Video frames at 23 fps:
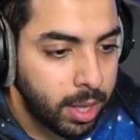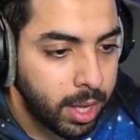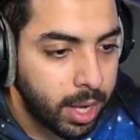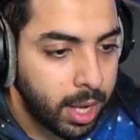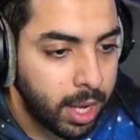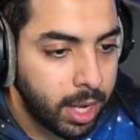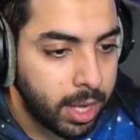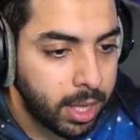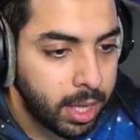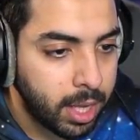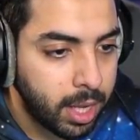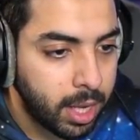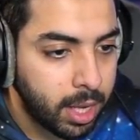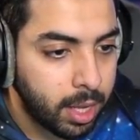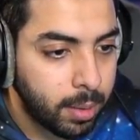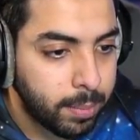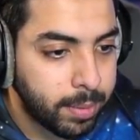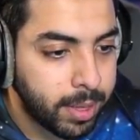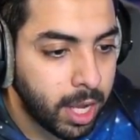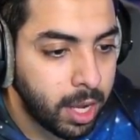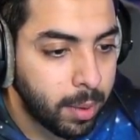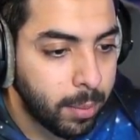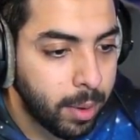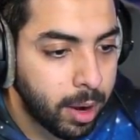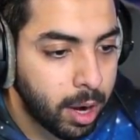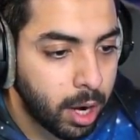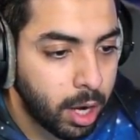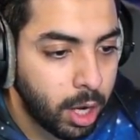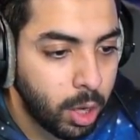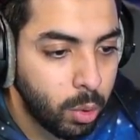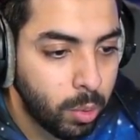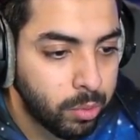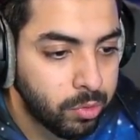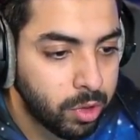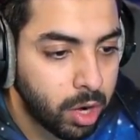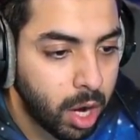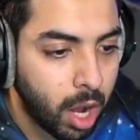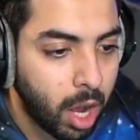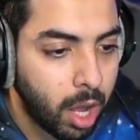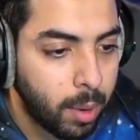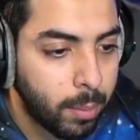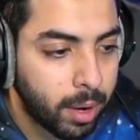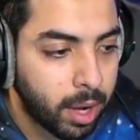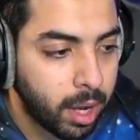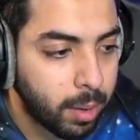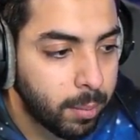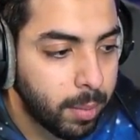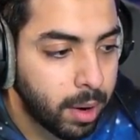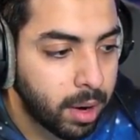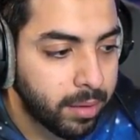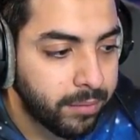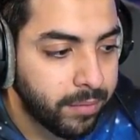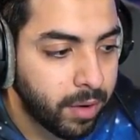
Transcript: دقيقه دقيقه البدايه مره حلوه بصراحه المكان مره